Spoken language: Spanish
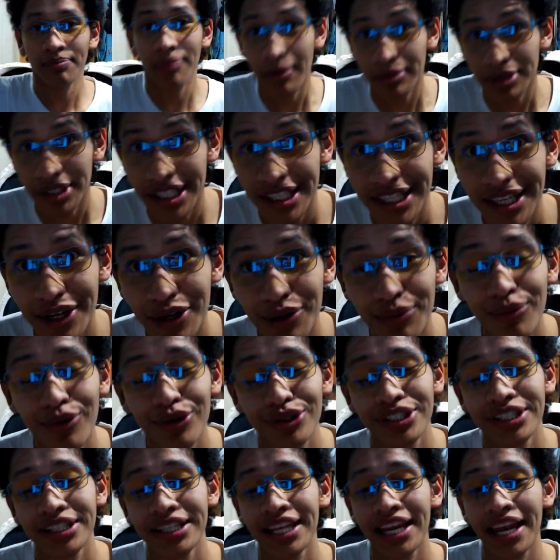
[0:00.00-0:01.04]
Vamos a hacer el
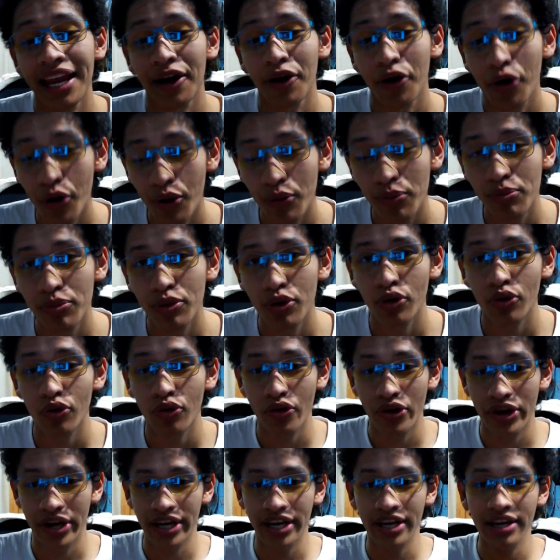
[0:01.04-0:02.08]
unboxing de la GoPro
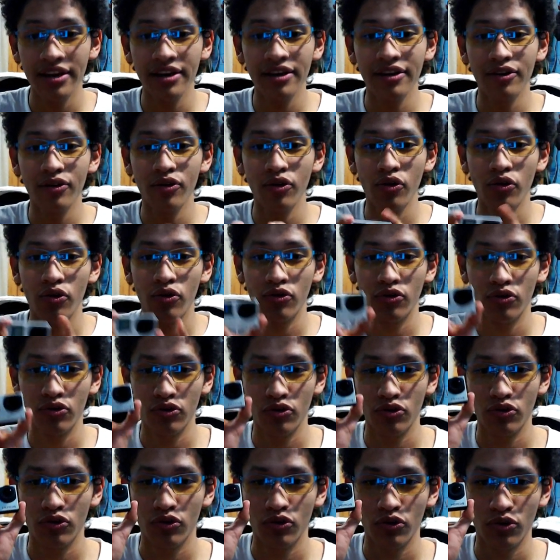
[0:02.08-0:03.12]
Hero
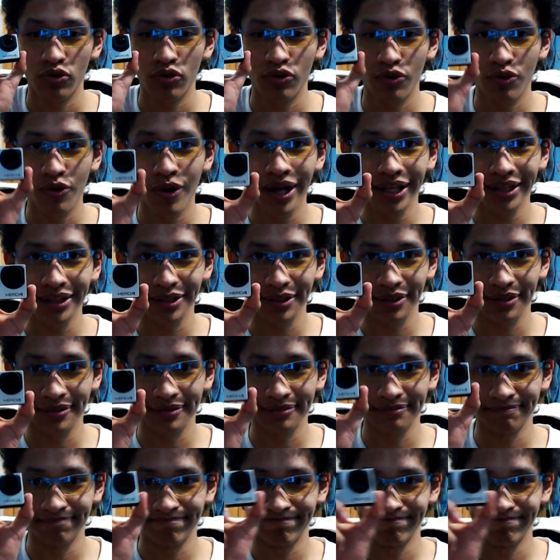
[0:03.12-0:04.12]
4